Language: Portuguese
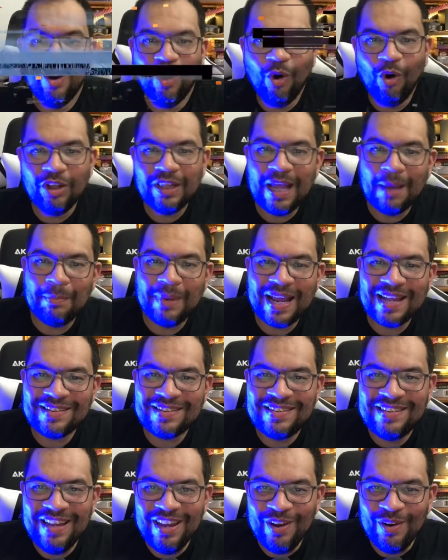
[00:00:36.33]
Olá
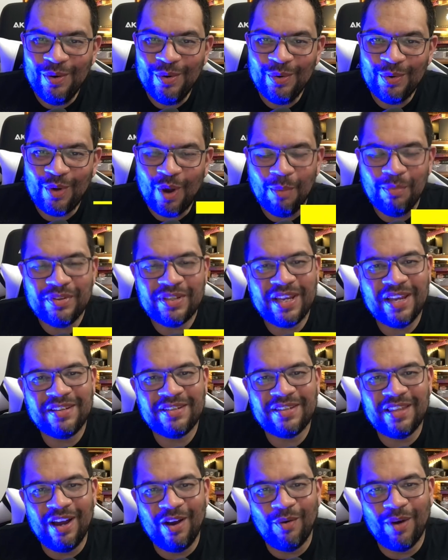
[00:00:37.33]
Brasil, como vocês
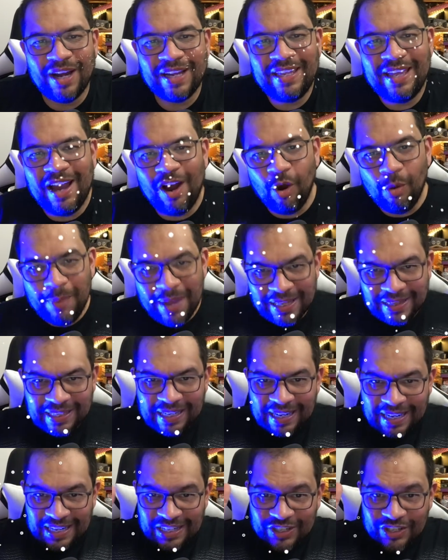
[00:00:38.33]
estão? Aqui é
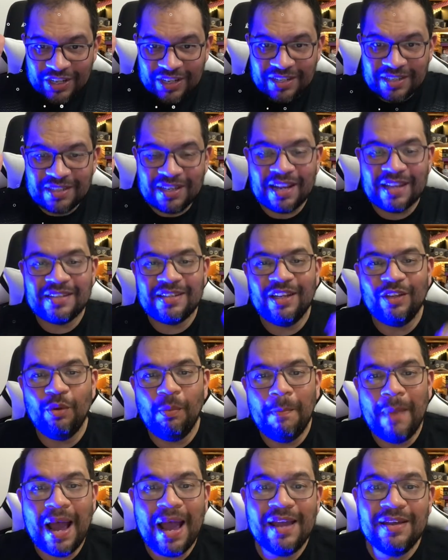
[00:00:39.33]
Robenantes trazendo
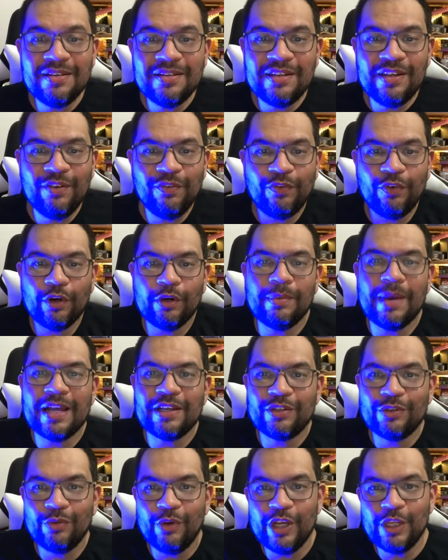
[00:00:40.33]
mais
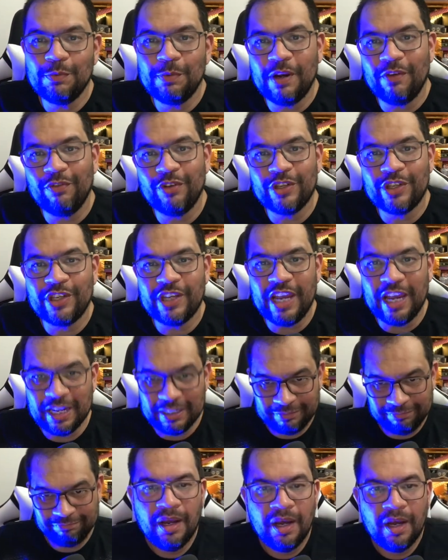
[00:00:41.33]
informações para você.
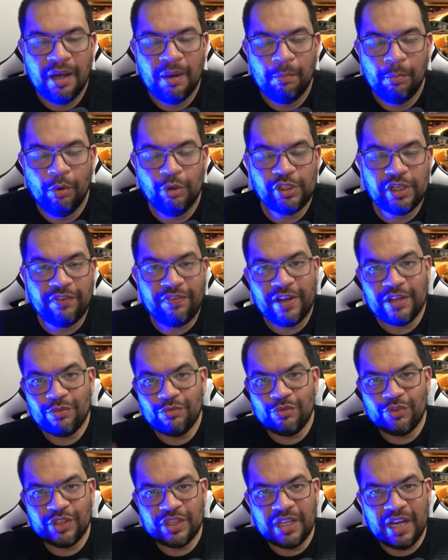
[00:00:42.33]
Pô, já faz
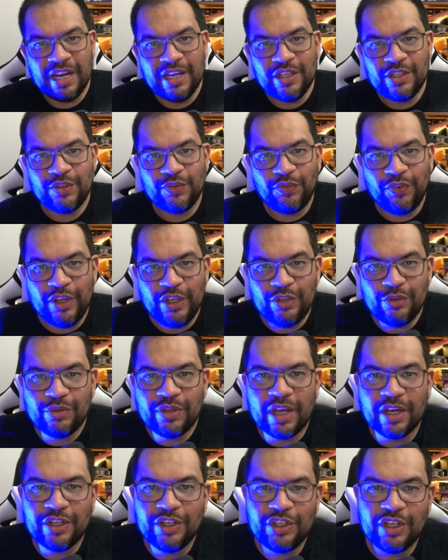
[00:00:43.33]
uns três vídeos
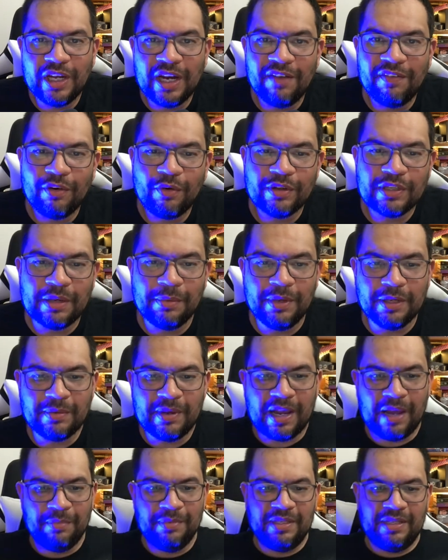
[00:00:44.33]
que a gente grava com essa
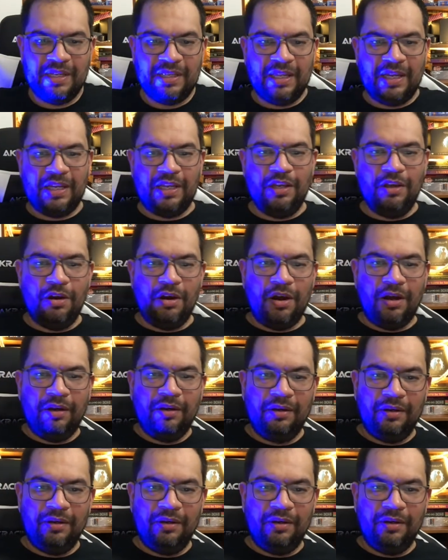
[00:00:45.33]
mesma camiseta aqui, ó.